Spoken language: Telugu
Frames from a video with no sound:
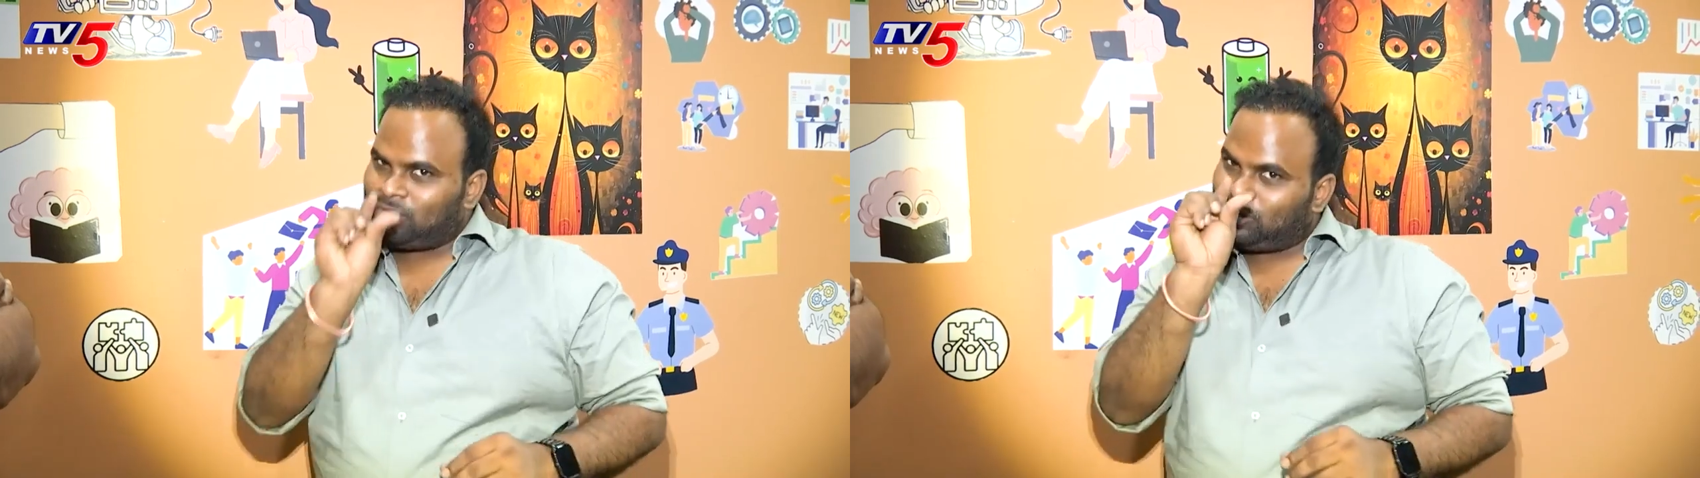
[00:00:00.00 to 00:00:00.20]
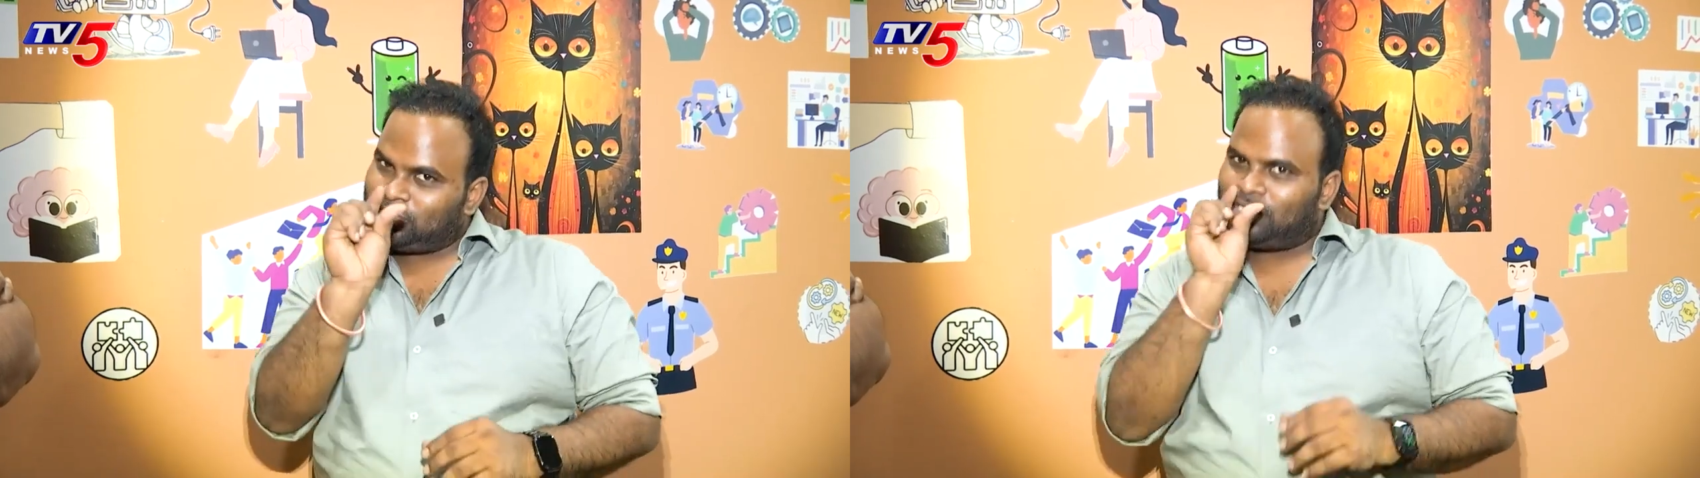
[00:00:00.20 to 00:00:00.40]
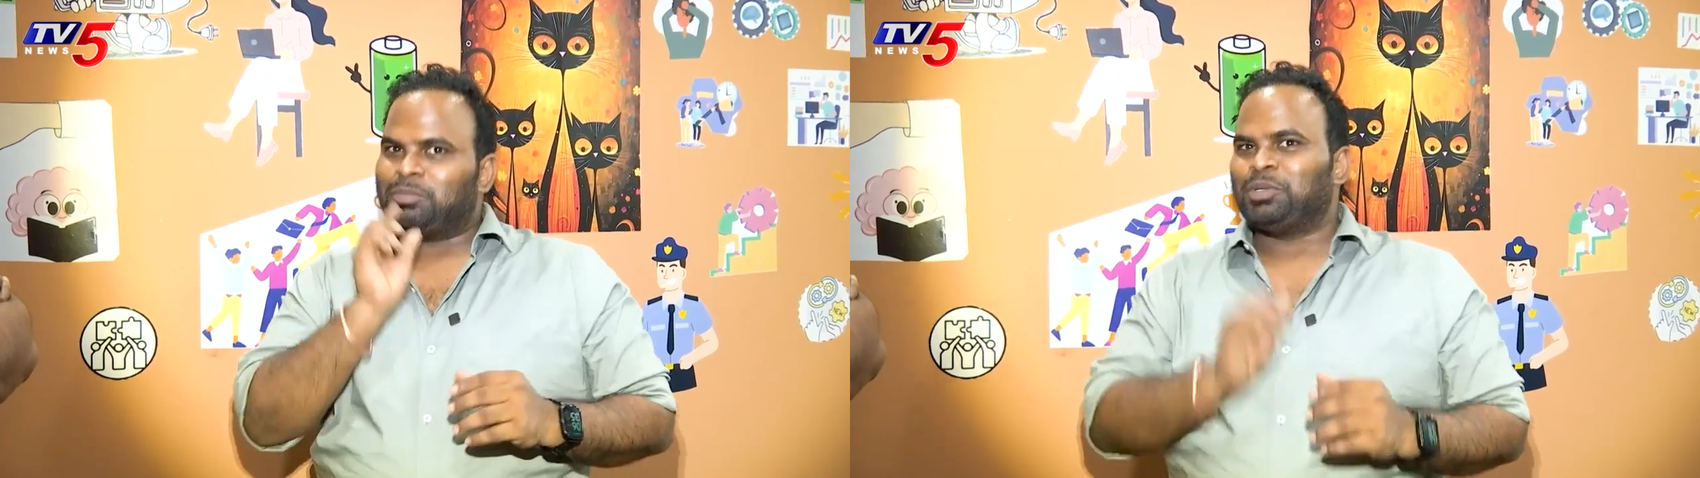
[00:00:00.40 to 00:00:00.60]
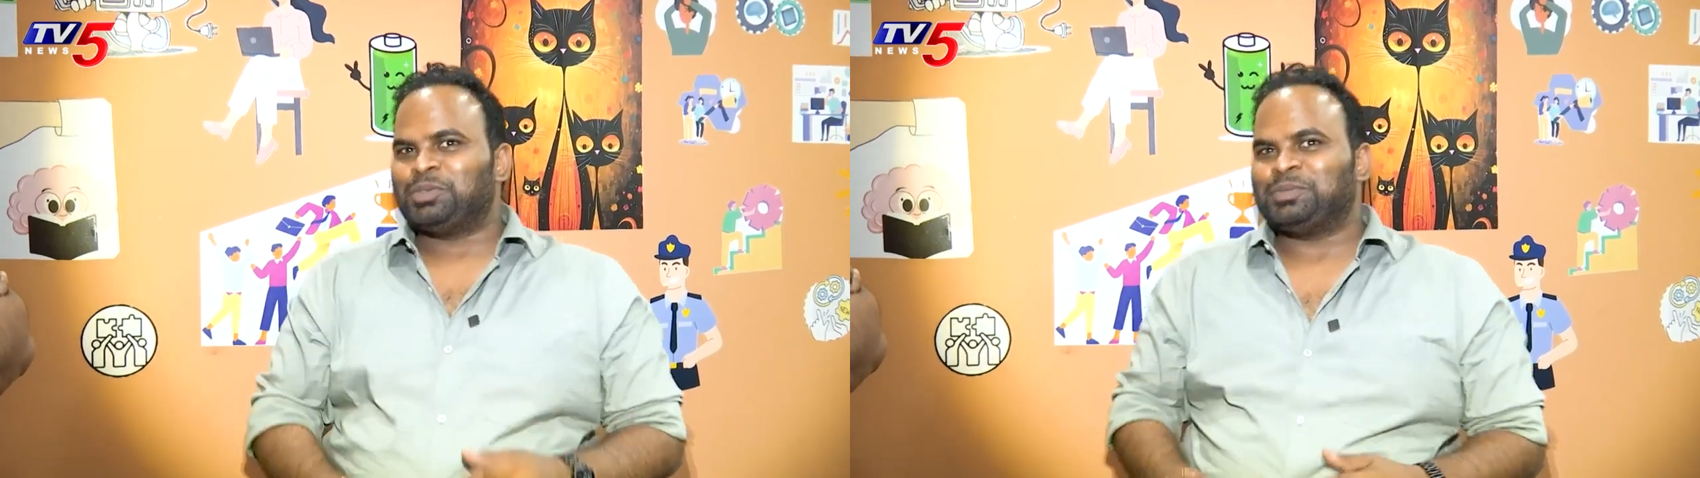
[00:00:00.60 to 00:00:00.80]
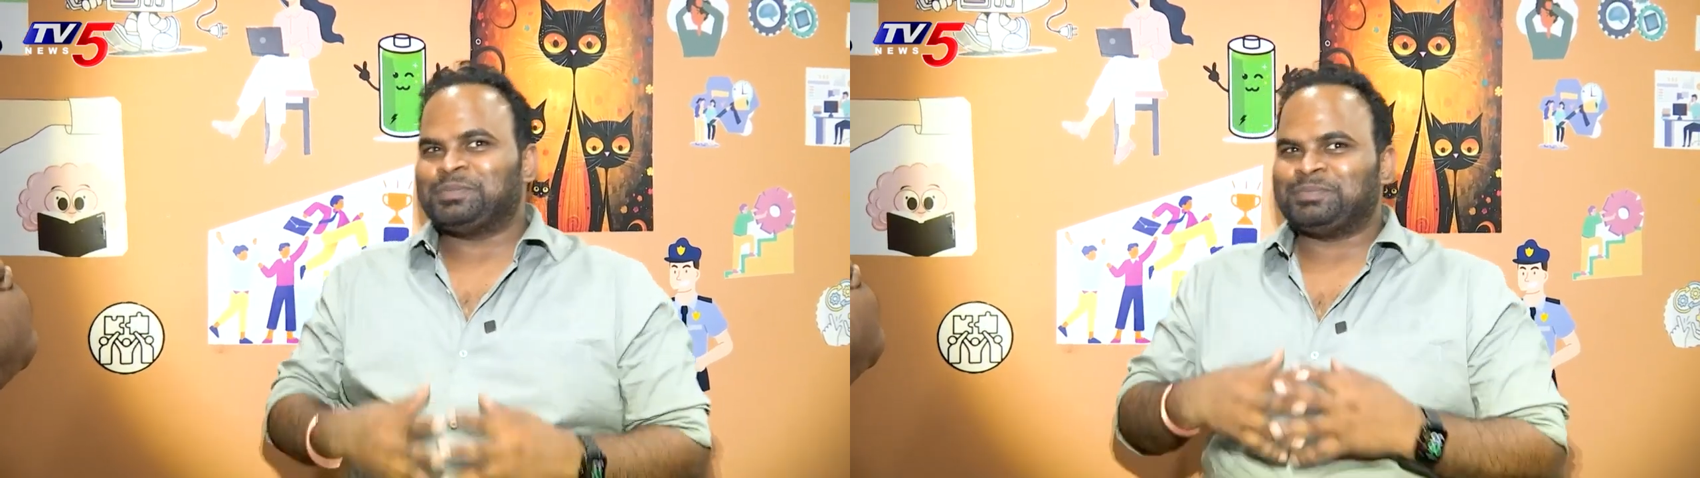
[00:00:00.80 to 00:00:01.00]
కొంచెం డబ్బులు
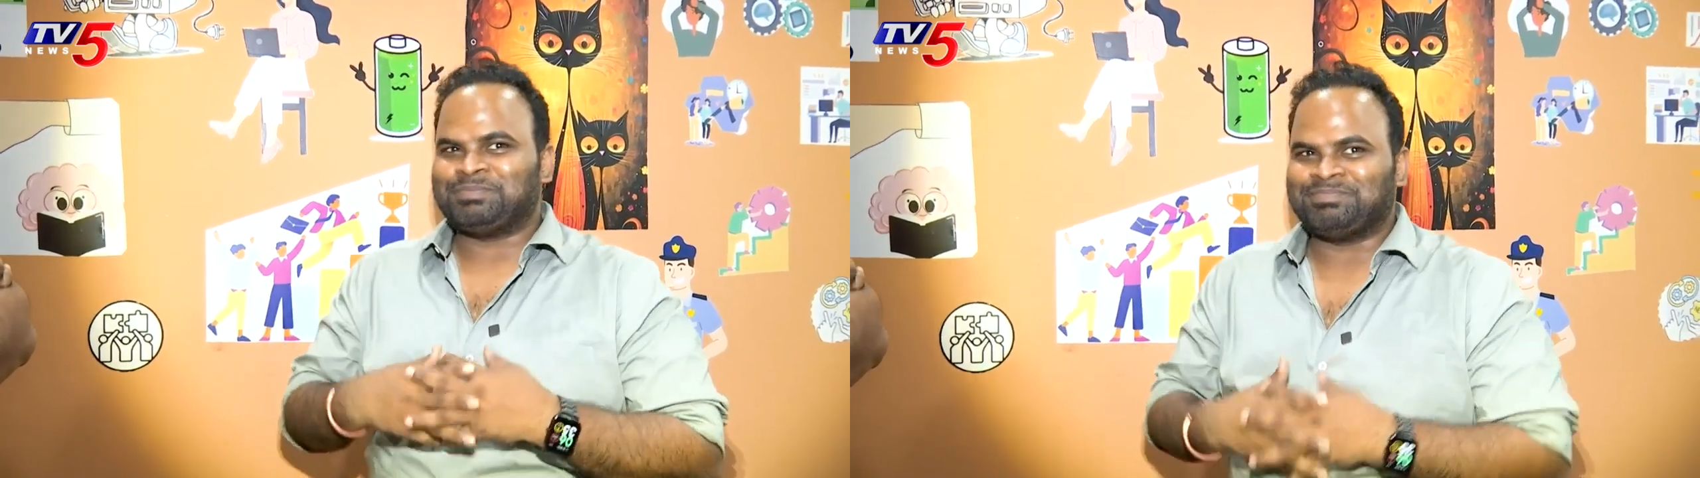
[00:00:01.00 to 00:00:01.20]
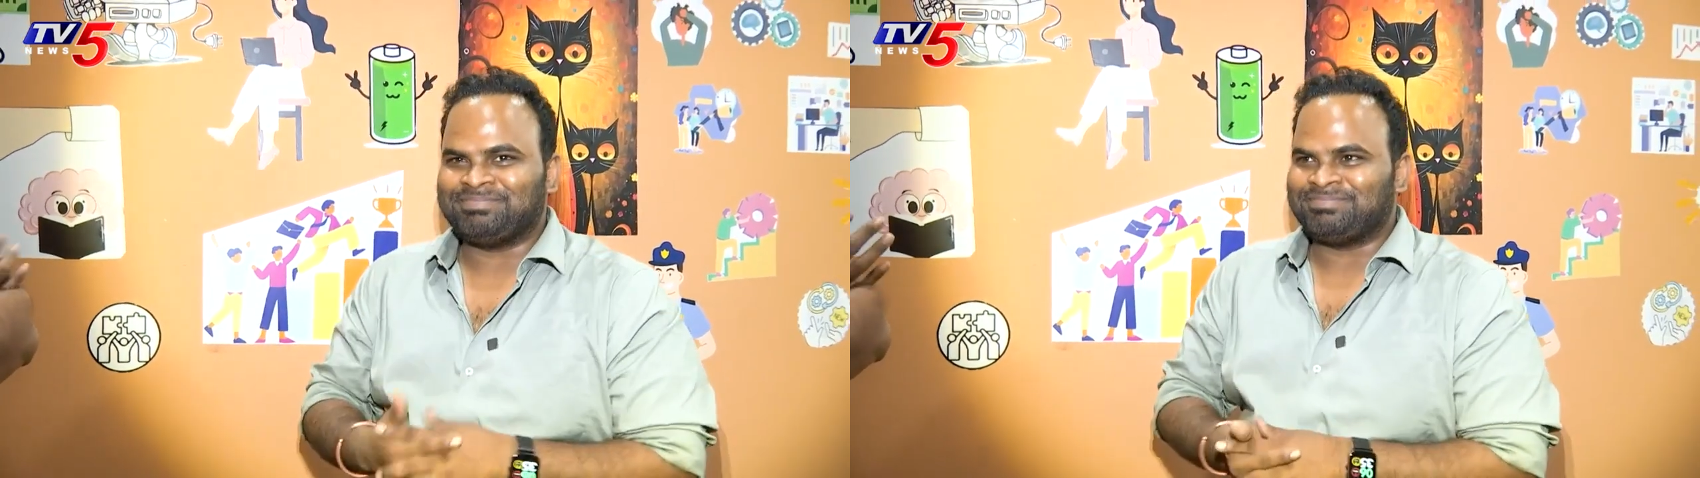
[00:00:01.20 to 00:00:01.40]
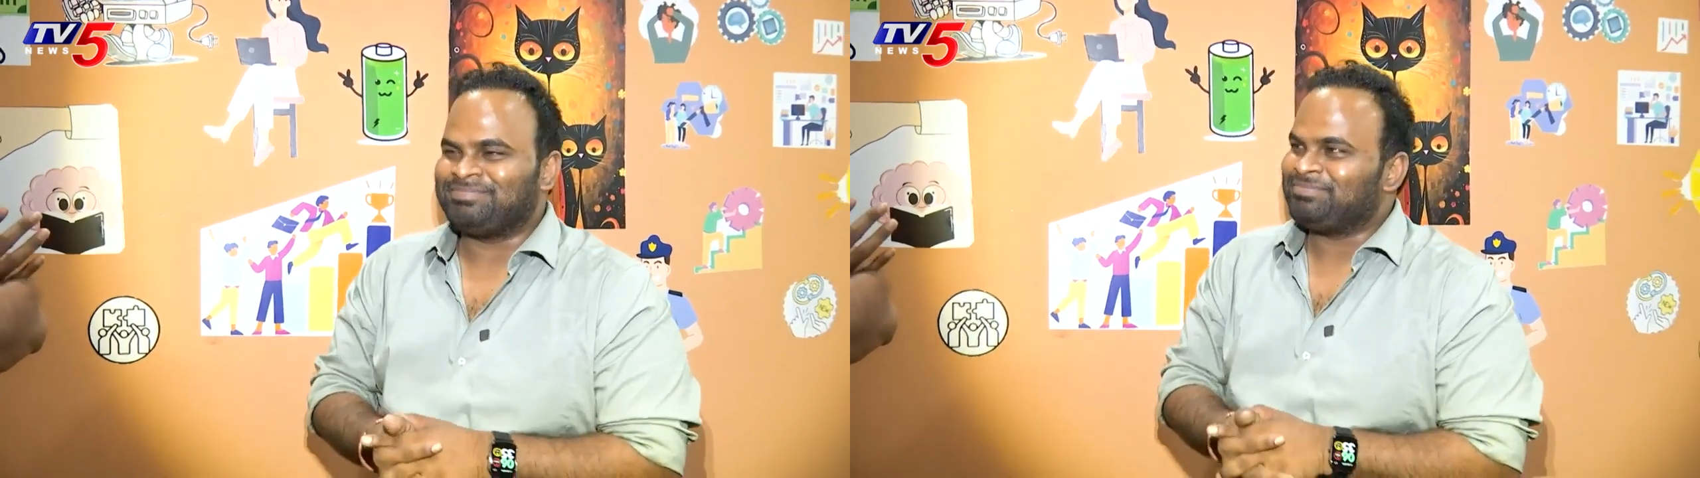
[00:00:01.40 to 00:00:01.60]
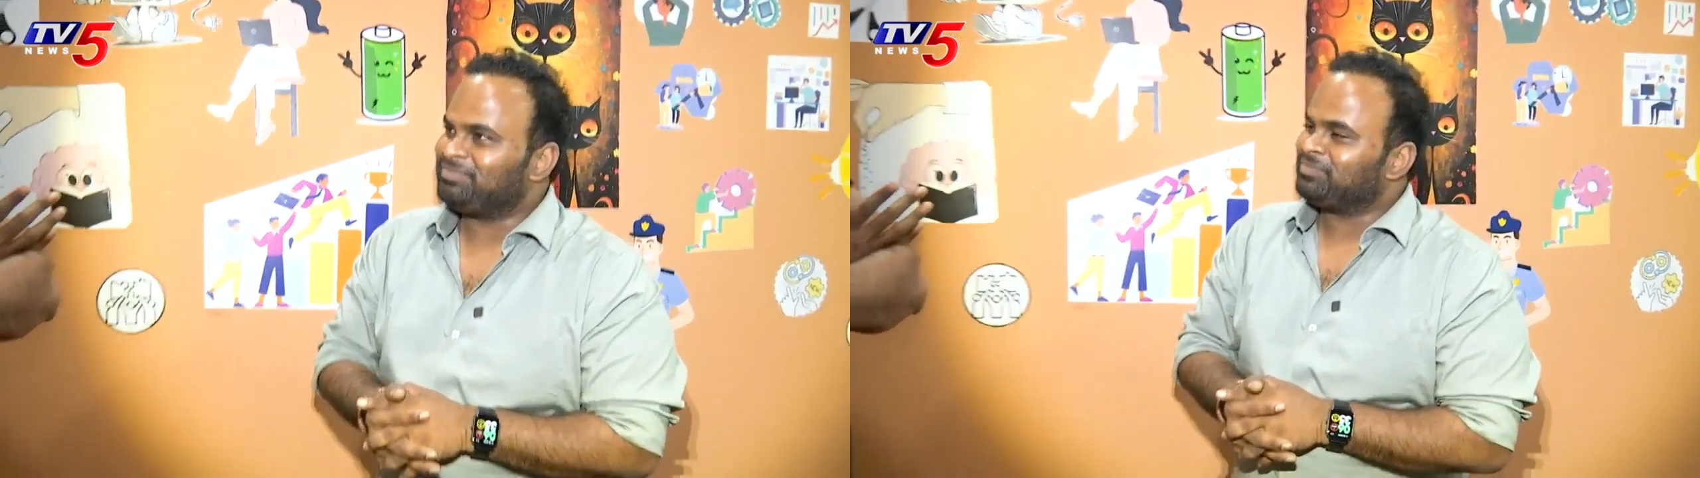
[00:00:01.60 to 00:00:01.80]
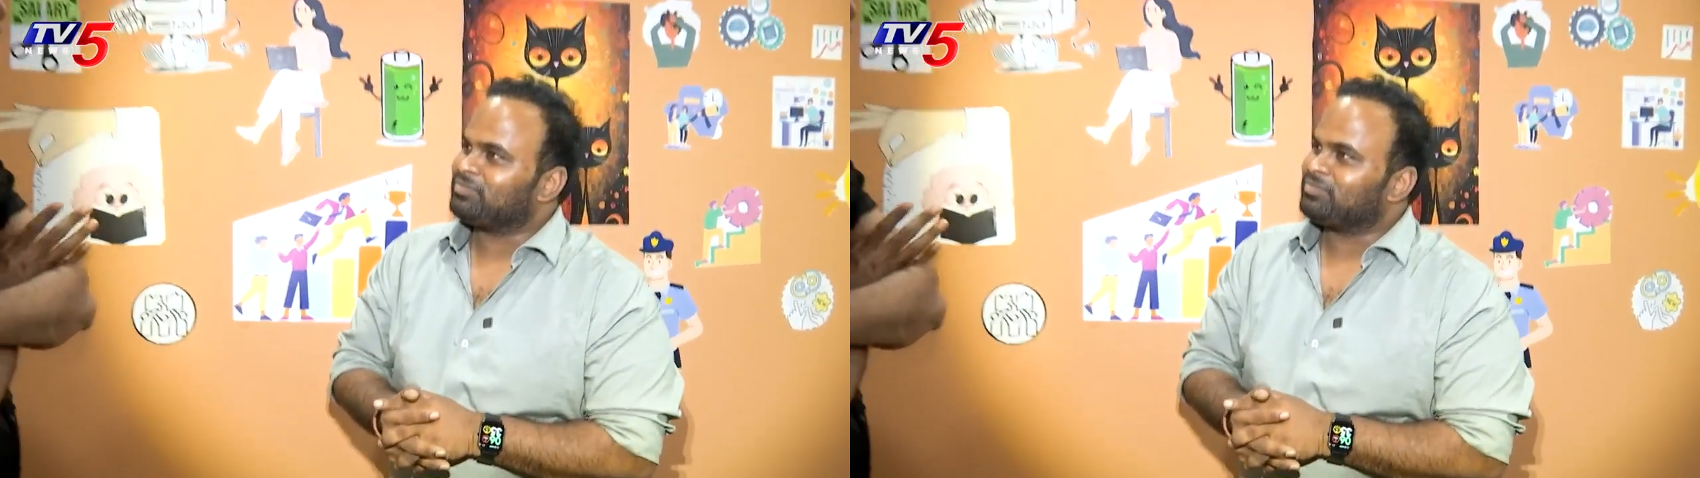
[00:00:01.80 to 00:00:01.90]
కానీ దాని ముందు